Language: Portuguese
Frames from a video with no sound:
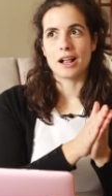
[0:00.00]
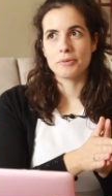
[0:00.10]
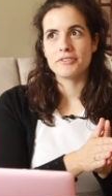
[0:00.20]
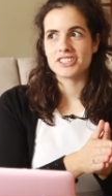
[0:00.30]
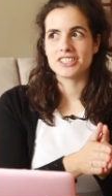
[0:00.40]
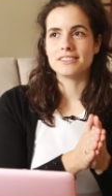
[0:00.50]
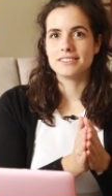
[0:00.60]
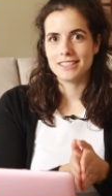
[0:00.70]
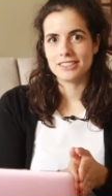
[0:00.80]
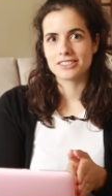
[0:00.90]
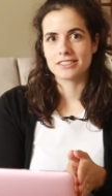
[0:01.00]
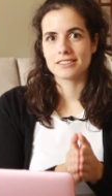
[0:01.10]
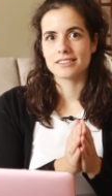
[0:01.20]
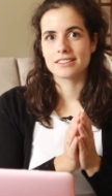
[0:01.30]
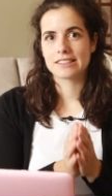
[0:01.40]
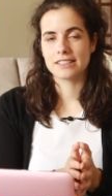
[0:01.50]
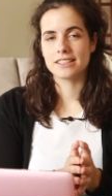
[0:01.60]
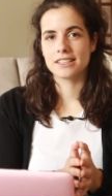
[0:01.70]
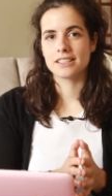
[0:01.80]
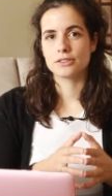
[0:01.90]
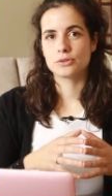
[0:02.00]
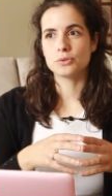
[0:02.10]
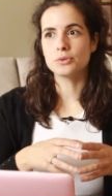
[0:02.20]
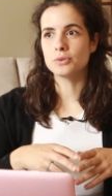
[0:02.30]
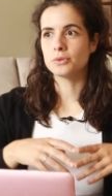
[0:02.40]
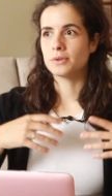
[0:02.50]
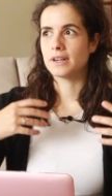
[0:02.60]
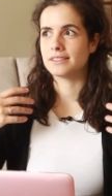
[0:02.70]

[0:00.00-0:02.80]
Alguma vez sentiste que tu